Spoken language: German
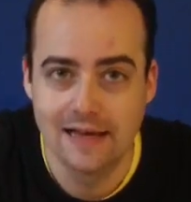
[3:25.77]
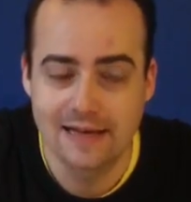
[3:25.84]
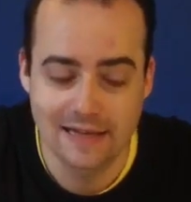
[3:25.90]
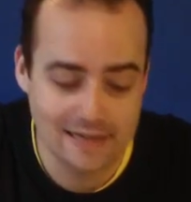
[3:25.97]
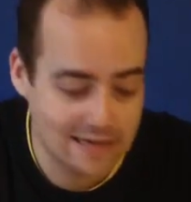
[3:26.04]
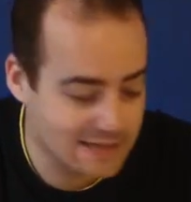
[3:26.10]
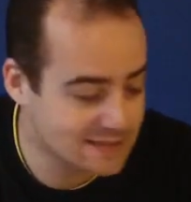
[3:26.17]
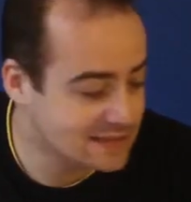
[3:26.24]

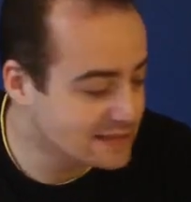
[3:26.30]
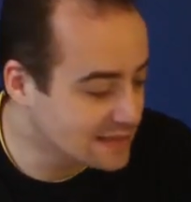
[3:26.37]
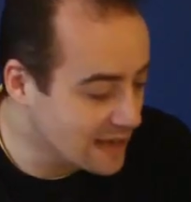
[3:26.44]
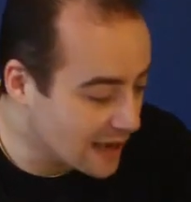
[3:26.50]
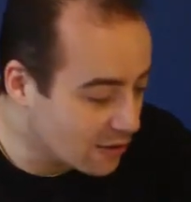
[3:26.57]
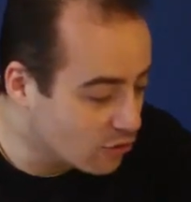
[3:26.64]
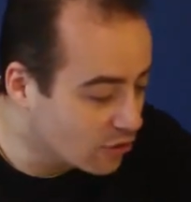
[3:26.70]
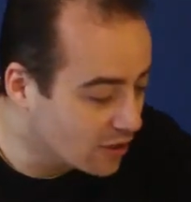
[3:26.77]
Dann lassen
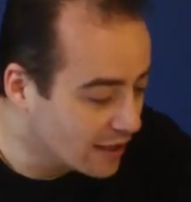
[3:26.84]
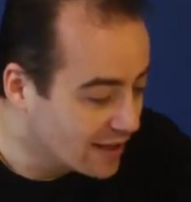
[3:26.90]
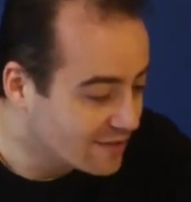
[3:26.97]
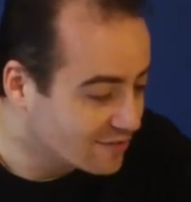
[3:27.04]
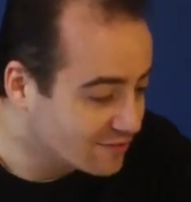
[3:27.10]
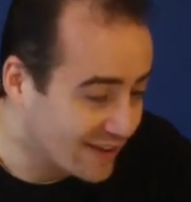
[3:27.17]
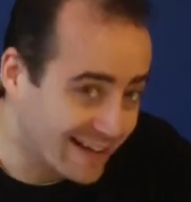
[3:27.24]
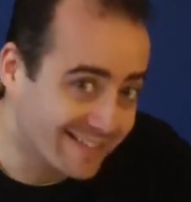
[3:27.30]
die auch
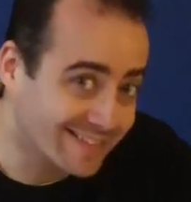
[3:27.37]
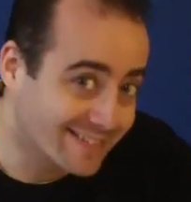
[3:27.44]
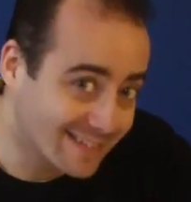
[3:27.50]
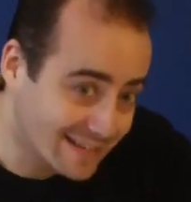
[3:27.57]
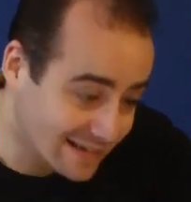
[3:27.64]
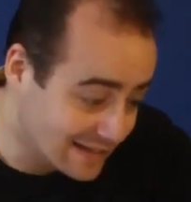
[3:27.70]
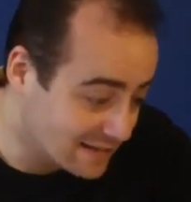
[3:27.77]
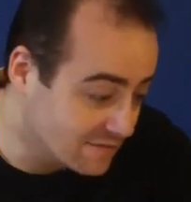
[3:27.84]

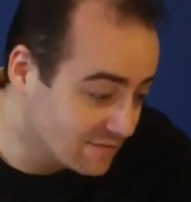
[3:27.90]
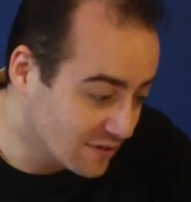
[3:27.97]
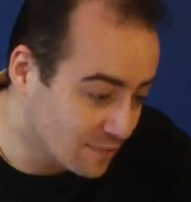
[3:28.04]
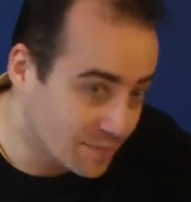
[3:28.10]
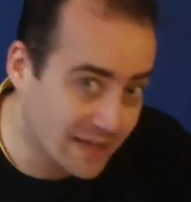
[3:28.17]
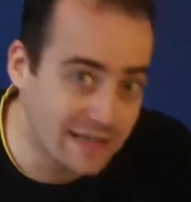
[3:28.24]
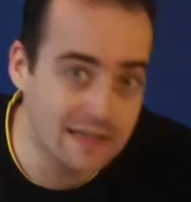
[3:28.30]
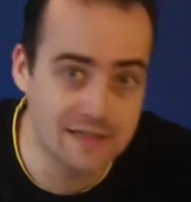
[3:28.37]
fast jeden
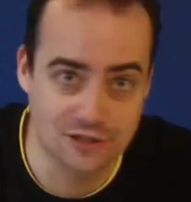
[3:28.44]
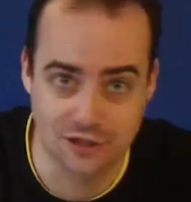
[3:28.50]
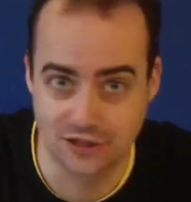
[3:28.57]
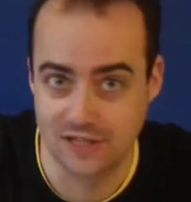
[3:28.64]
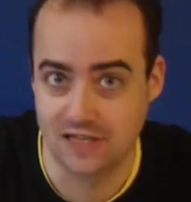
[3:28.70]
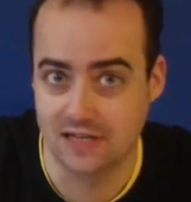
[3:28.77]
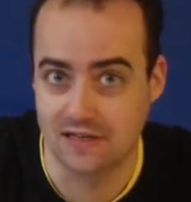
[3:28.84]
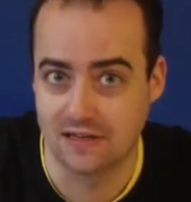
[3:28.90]
Verbrenner
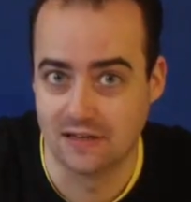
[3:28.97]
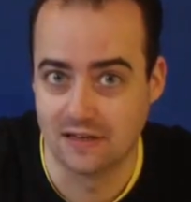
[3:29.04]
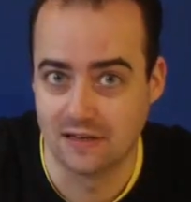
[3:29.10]
stehen.